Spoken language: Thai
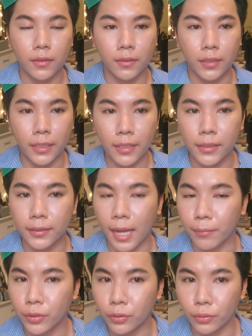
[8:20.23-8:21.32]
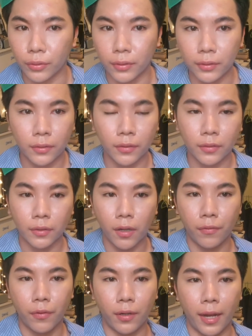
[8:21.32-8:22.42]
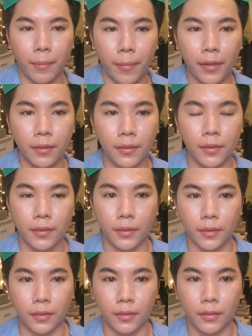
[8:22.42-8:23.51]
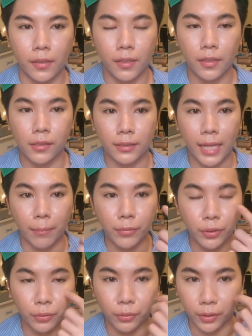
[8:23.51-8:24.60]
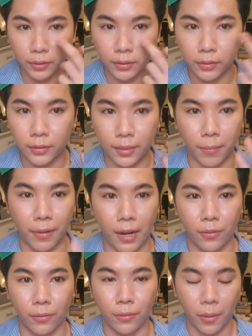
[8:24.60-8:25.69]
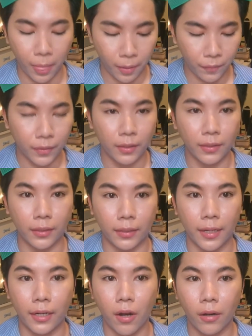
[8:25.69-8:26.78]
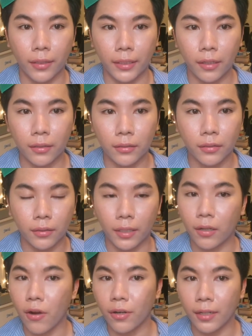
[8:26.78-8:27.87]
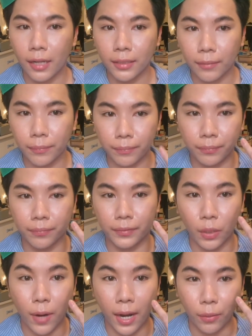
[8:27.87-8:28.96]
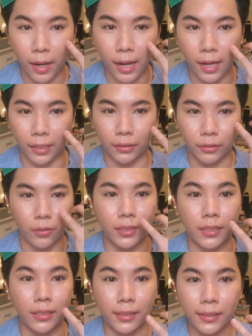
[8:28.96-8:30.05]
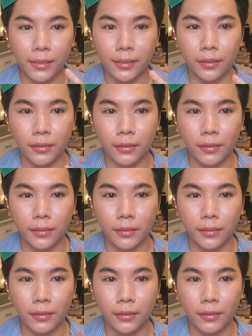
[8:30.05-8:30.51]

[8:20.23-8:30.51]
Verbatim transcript: สีหนึ่งสามศูนย์กล้องโฟกัสไหม เออ130 กับเรา ในกล้องนี้ก็ในกล้องค่อนข้างจะสว่างกว่าตรงอื่นนิดนึง